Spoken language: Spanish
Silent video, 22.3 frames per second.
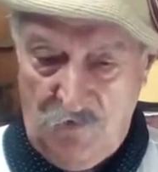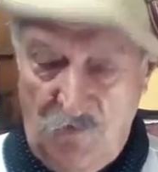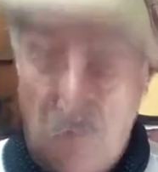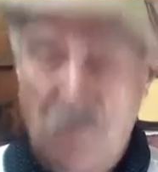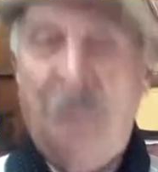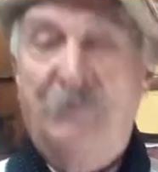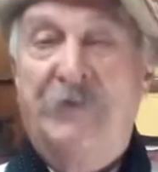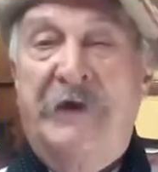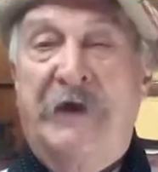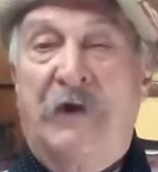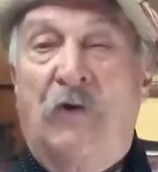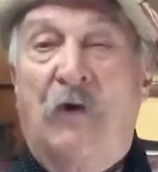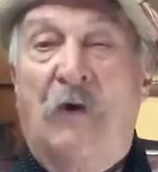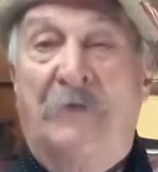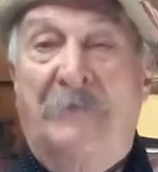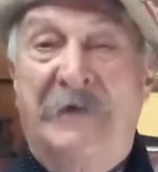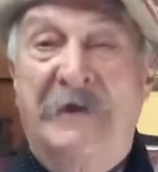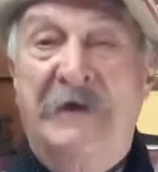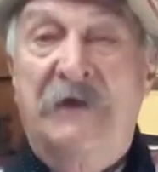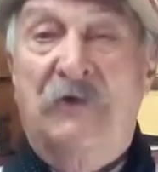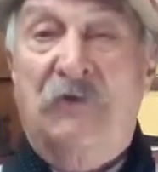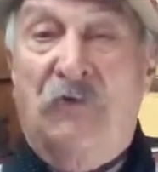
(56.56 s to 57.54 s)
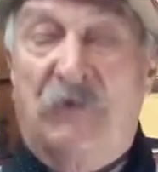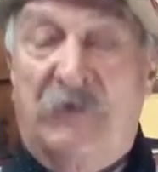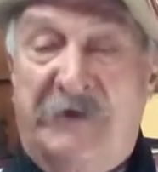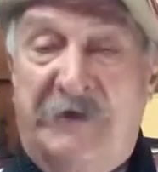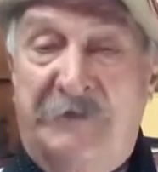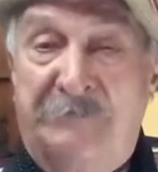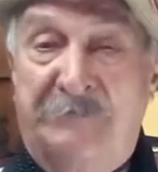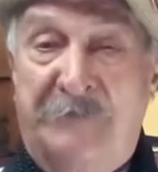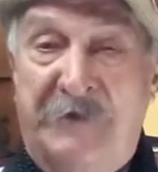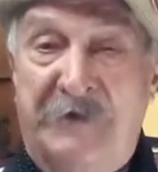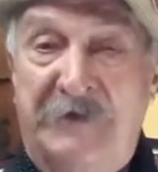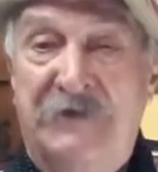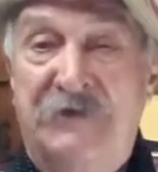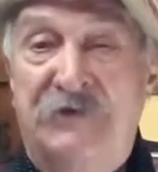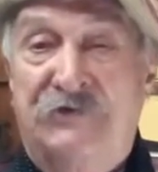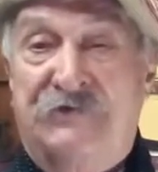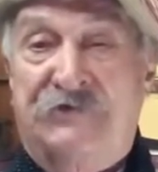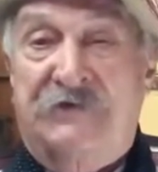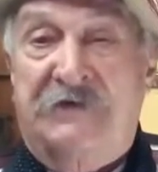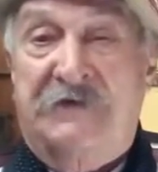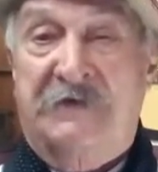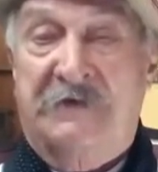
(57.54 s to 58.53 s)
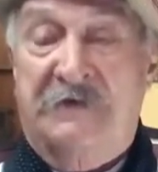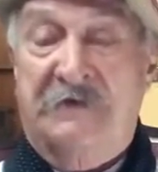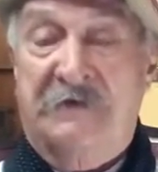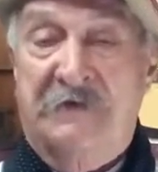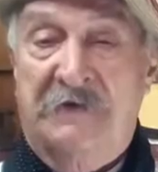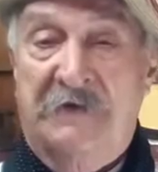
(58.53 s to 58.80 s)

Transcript: un viejo amigo que me hice